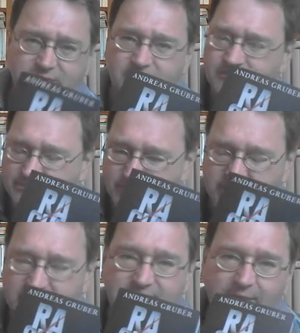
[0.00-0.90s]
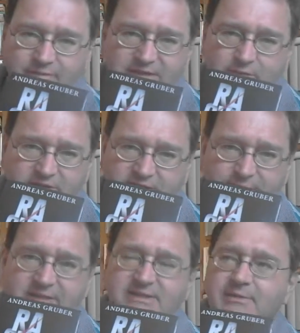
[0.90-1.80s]
also mit dem Namen, das wird nichts
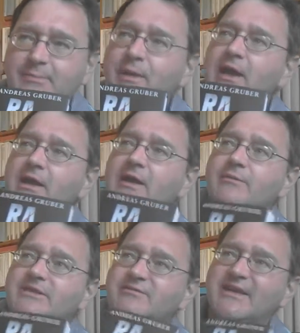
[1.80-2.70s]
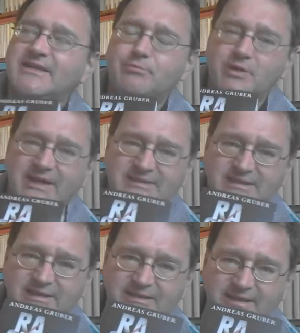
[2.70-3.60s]
mehr in diesem Leben, mit dem Walter
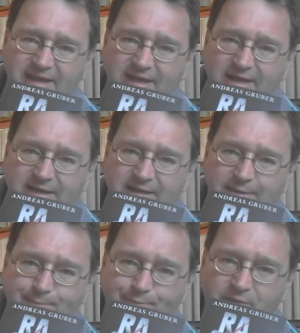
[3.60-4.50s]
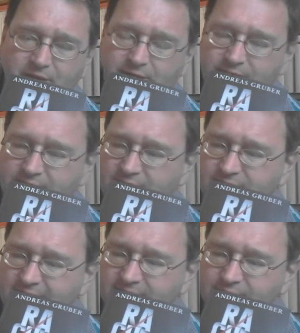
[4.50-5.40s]
Pulaski, der ähm,
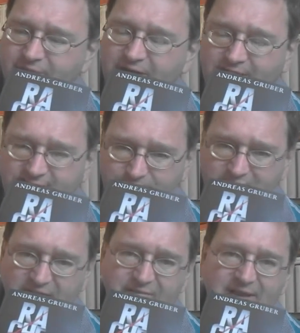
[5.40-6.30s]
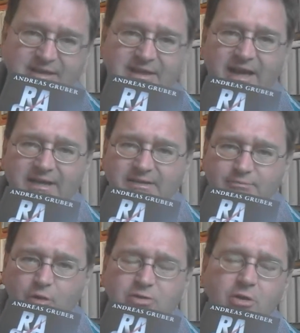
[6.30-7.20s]
in einem Fall, der ist ja mittlerweile
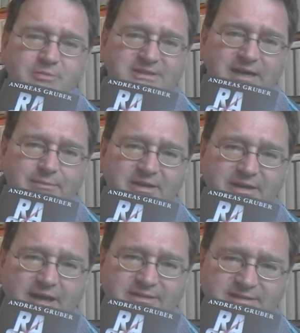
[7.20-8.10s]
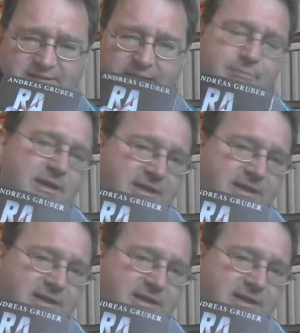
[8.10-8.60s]
kein Mordkommissar mehr, der hat, ist ja am